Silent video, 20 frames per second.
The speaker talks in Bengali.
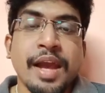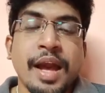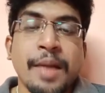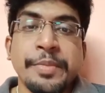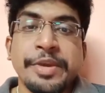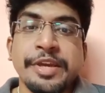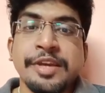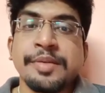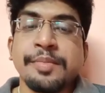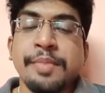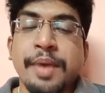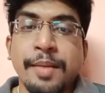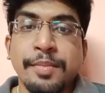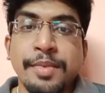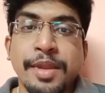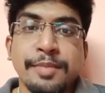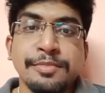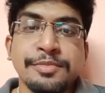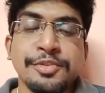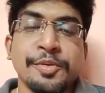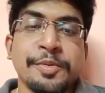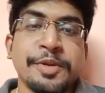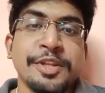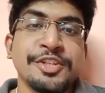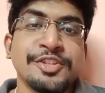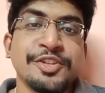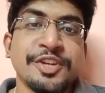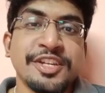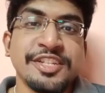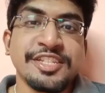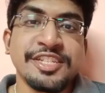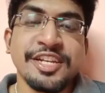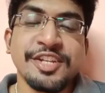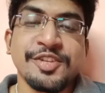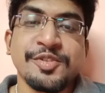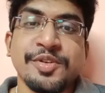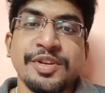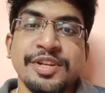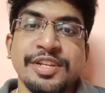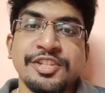আমি ভাবলাম তোমাদের সঙ্গে শেয়ার
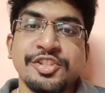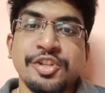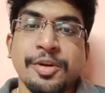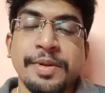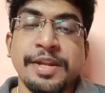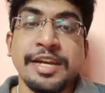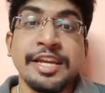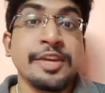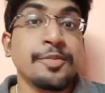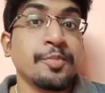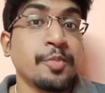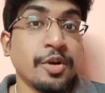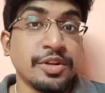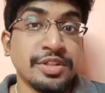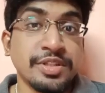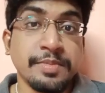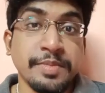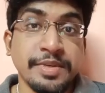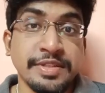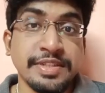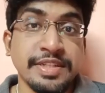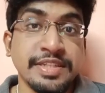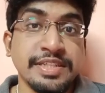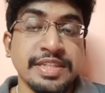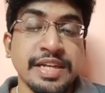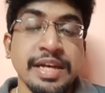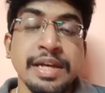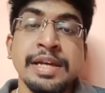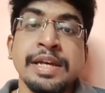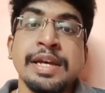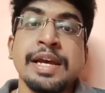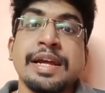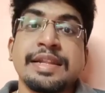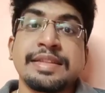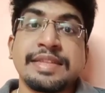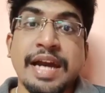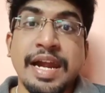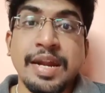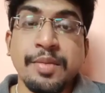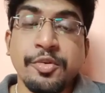করে নিই সবার আগে ইম্পর্টেন্ট মেসেজটা
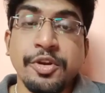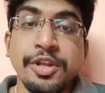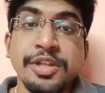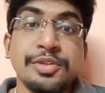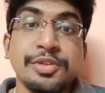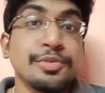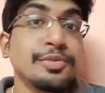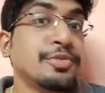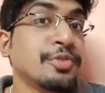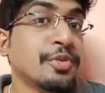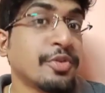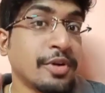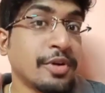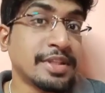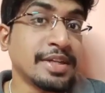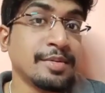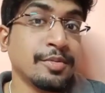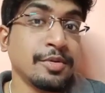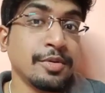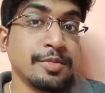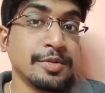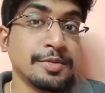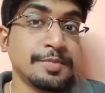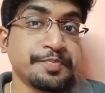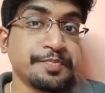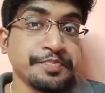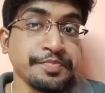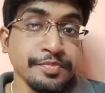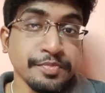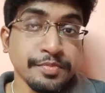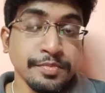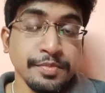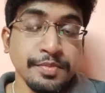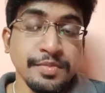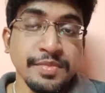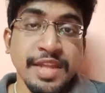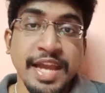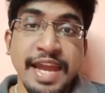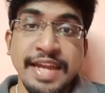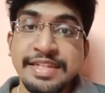তারপরে দুটো কথা বলবো
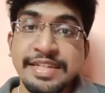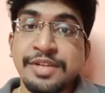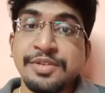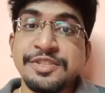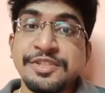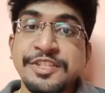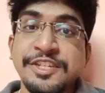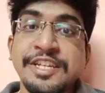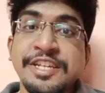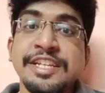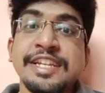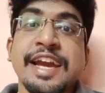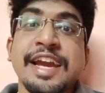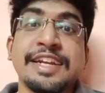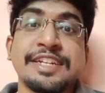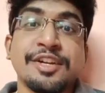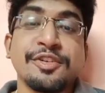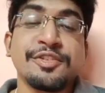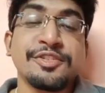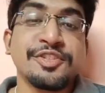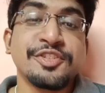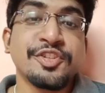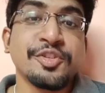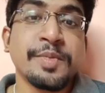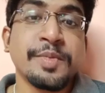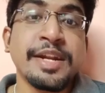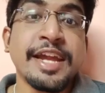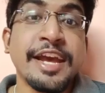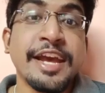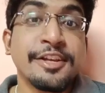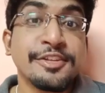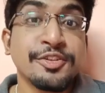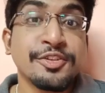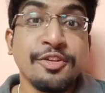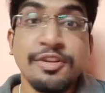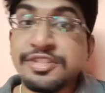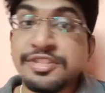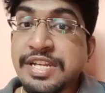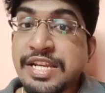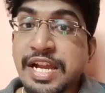একটা হচ্ছে কি না একটা হচ্ছে তোমার
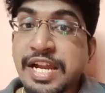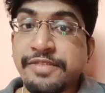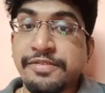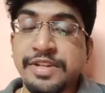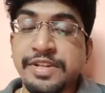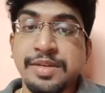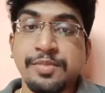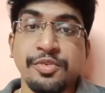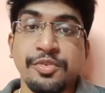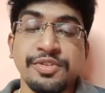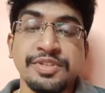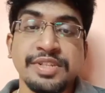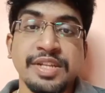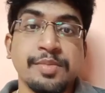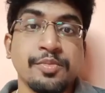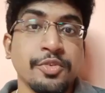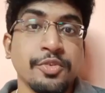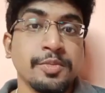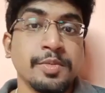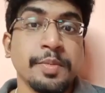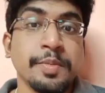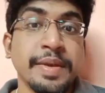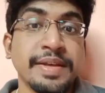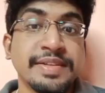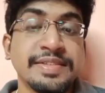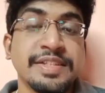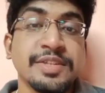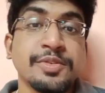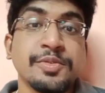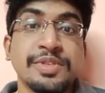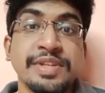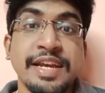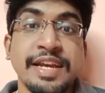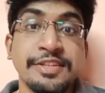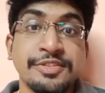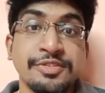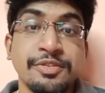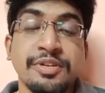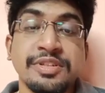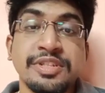অ্যাক্সোলটার লার্ভা নিয়ে বলেছিলাম বলবো মেক্সিকোতে
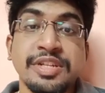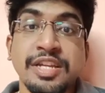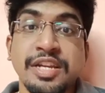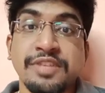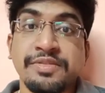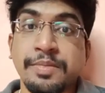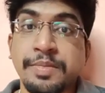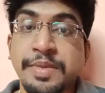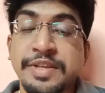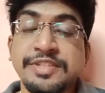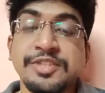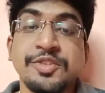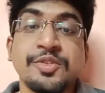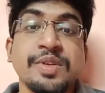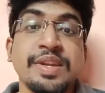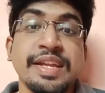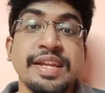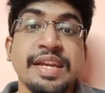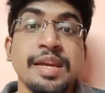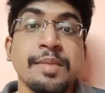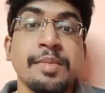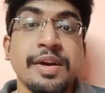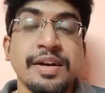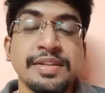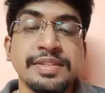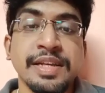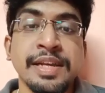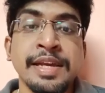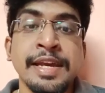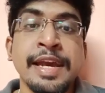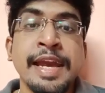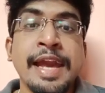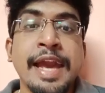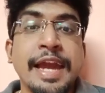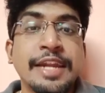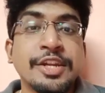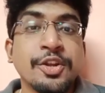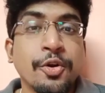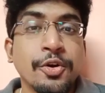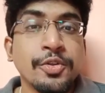অ্যাক্সোলটার লার্ভা মেক্সিকোর লেকে পাওয়া যায়
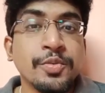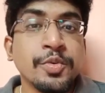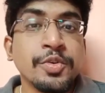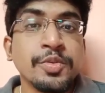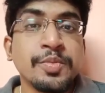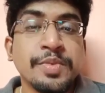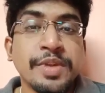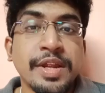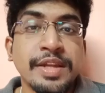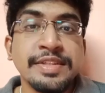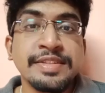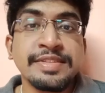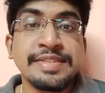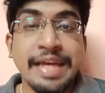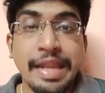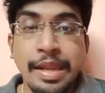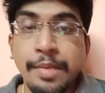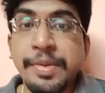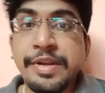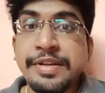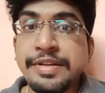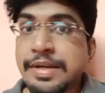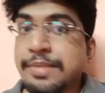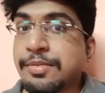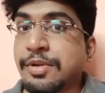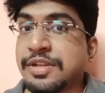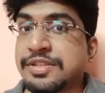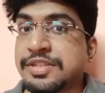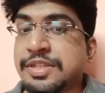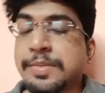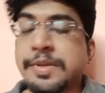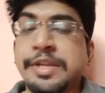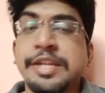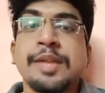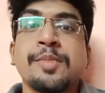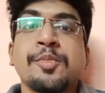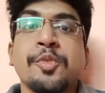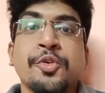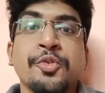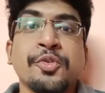একটা অদ্ভুত প্রাণী স্যালামেন্ডার বলা যেতে পারে
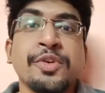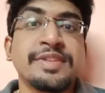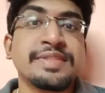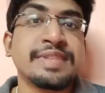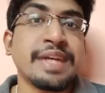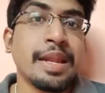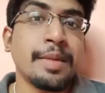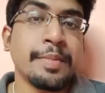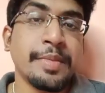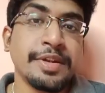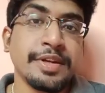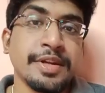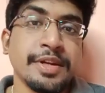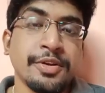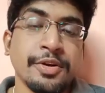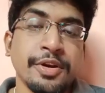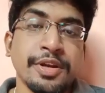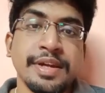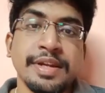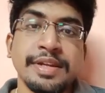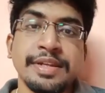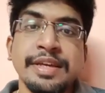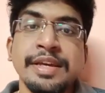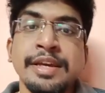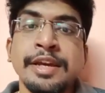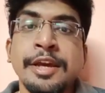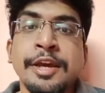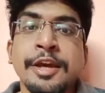এরা বড় হয়ে স্যালামেন্ডার হয় আর কি